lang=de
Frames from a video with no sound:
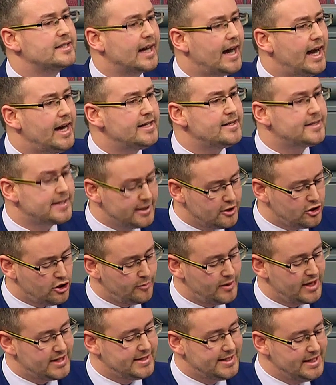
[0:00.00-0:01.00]

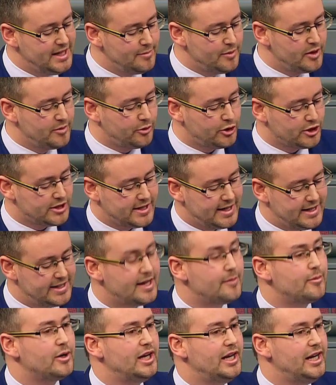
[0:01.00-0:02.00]
13,7
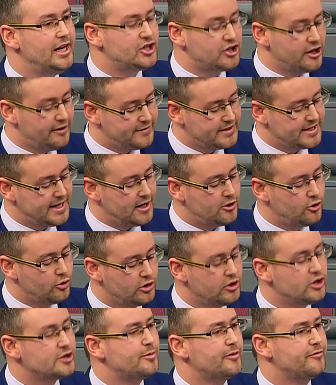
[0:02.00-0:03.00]
Prozent der Belegschaft
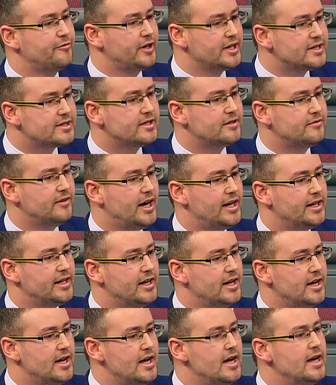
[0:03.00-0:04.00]
sachgrundlos befristet
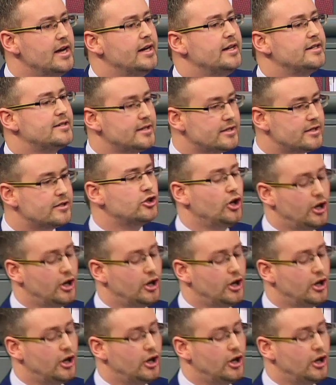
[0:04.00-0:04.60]
waren? Ist es